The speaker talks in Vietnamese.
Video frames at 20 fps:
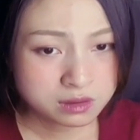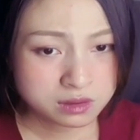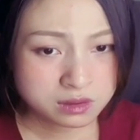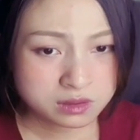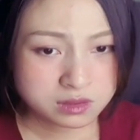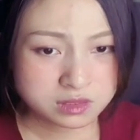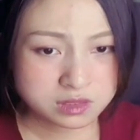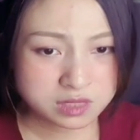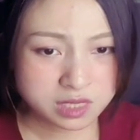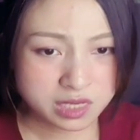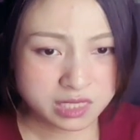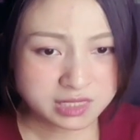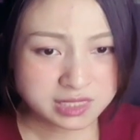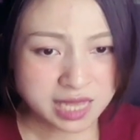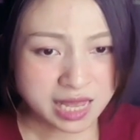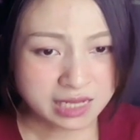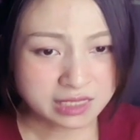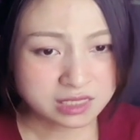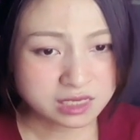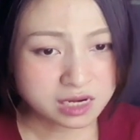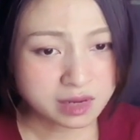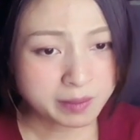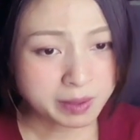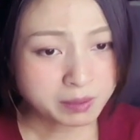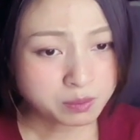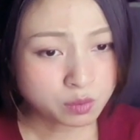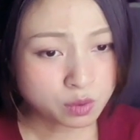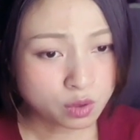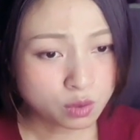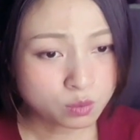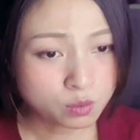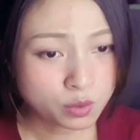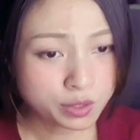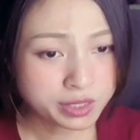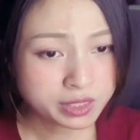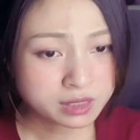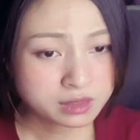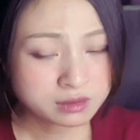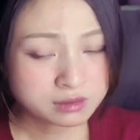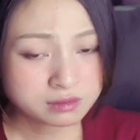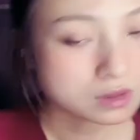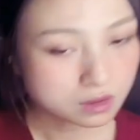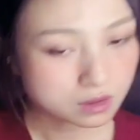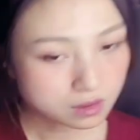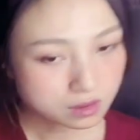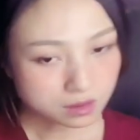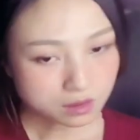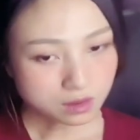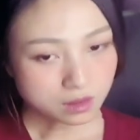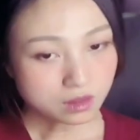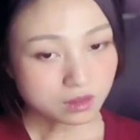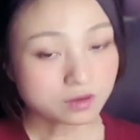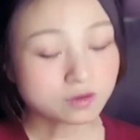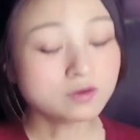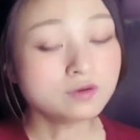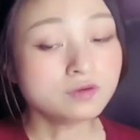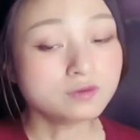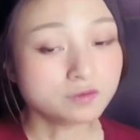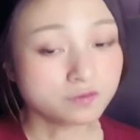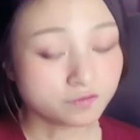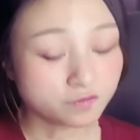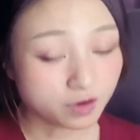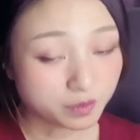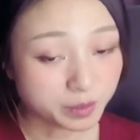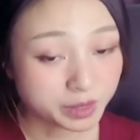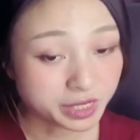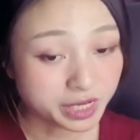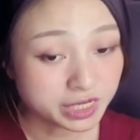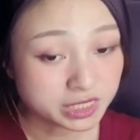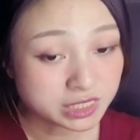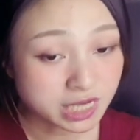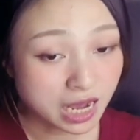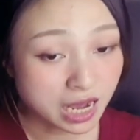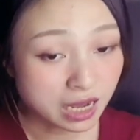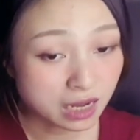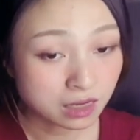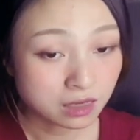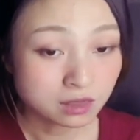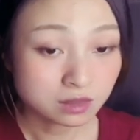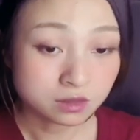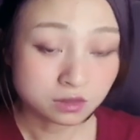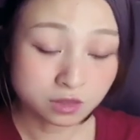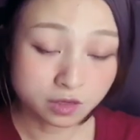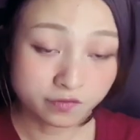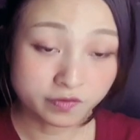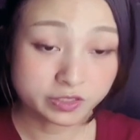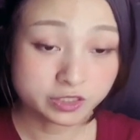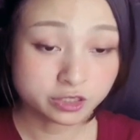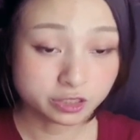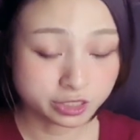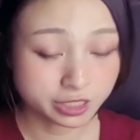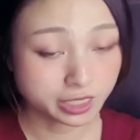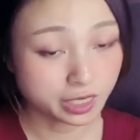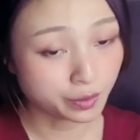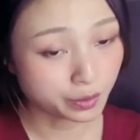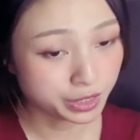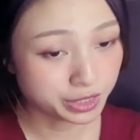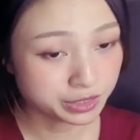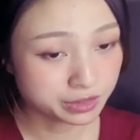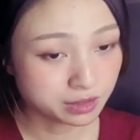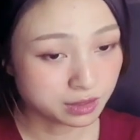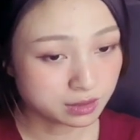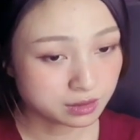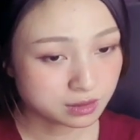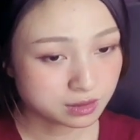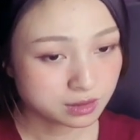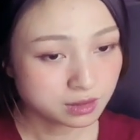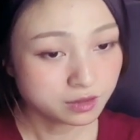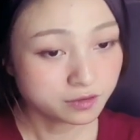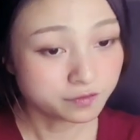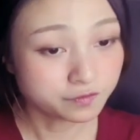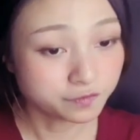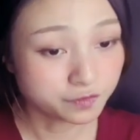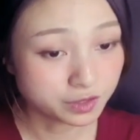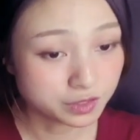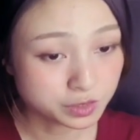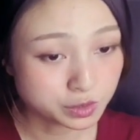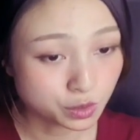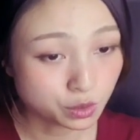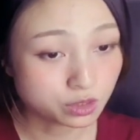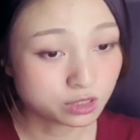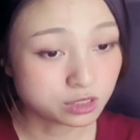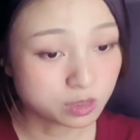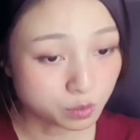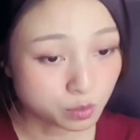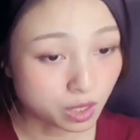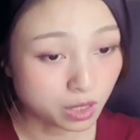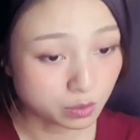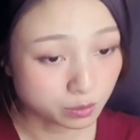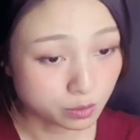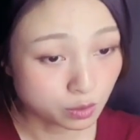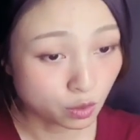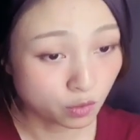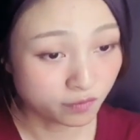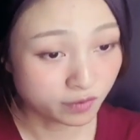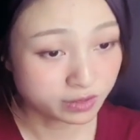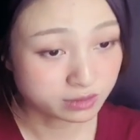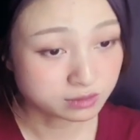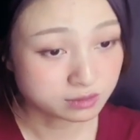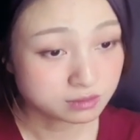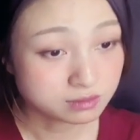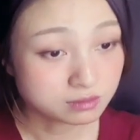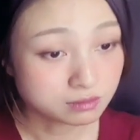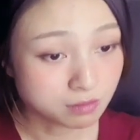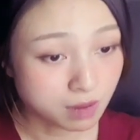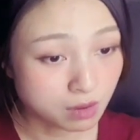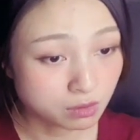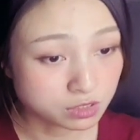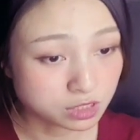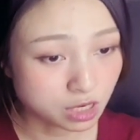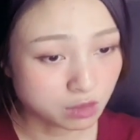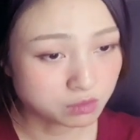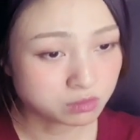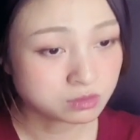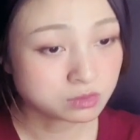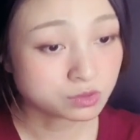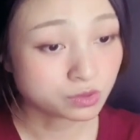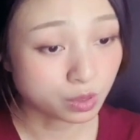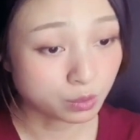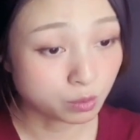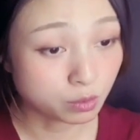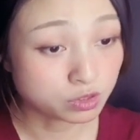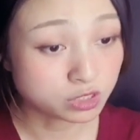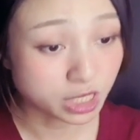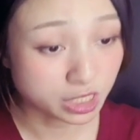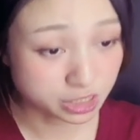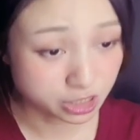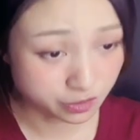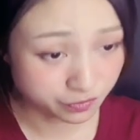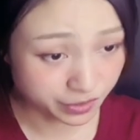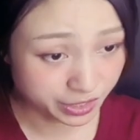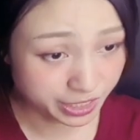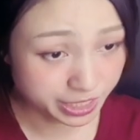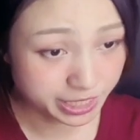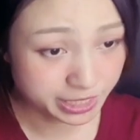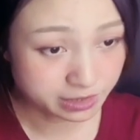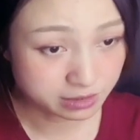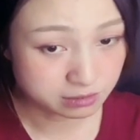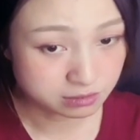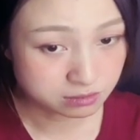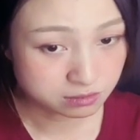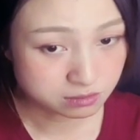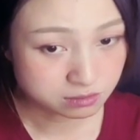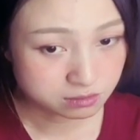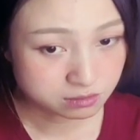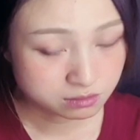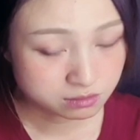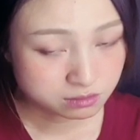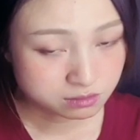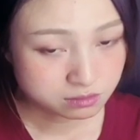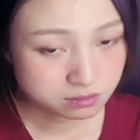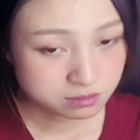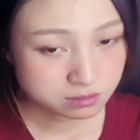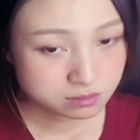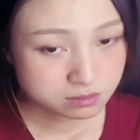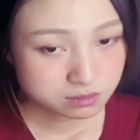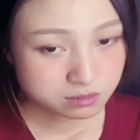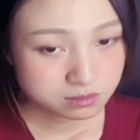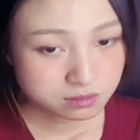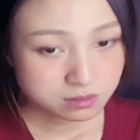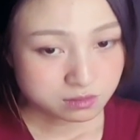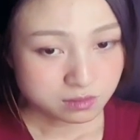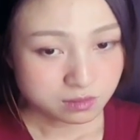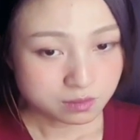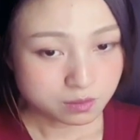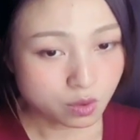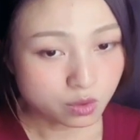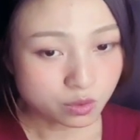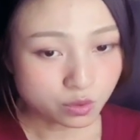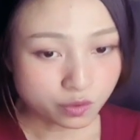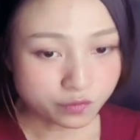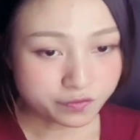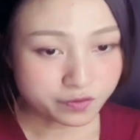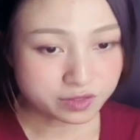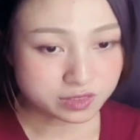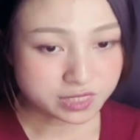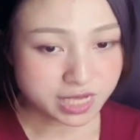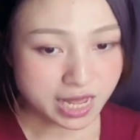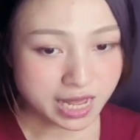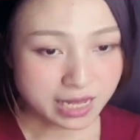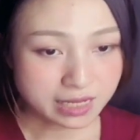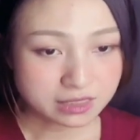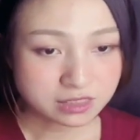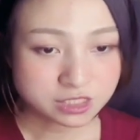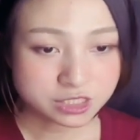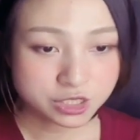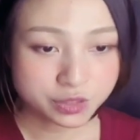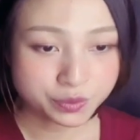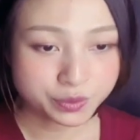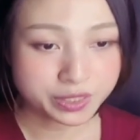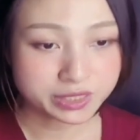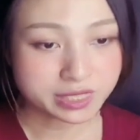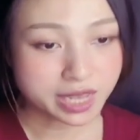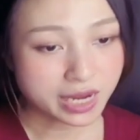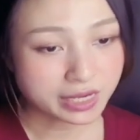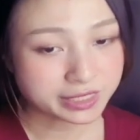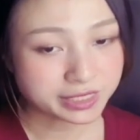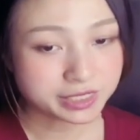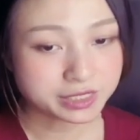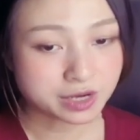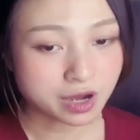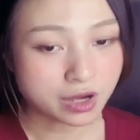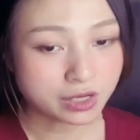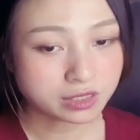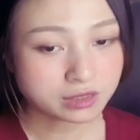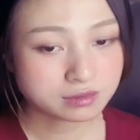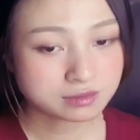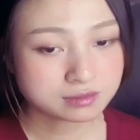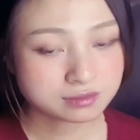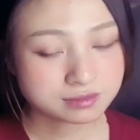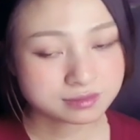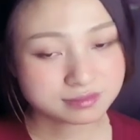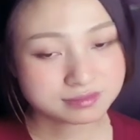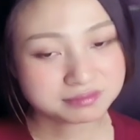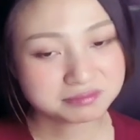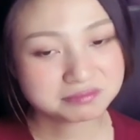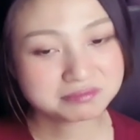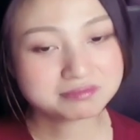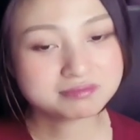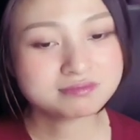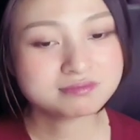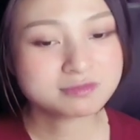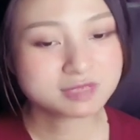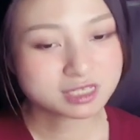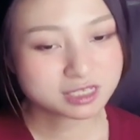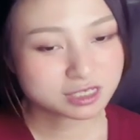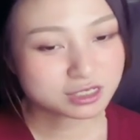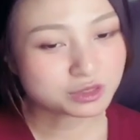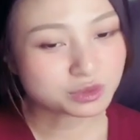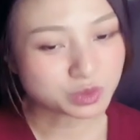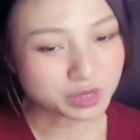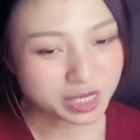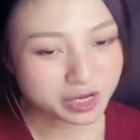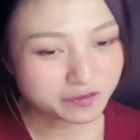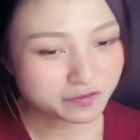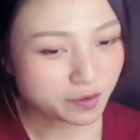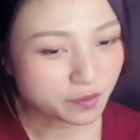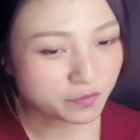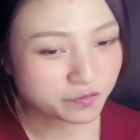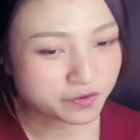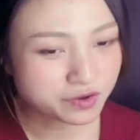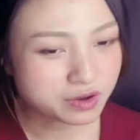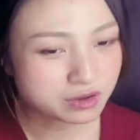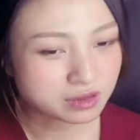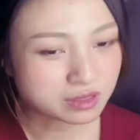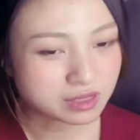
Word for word: dễ dàng như là bắt một con mũi vừa mới nghĩ ra người vẫn chưa thể nào đi được vừa rồi cướp đoạt đồ vật mau chóng toàn bộ trả trở về đi buông đối phương ra trương huyền thản nhiên nói cửu thiên phong vương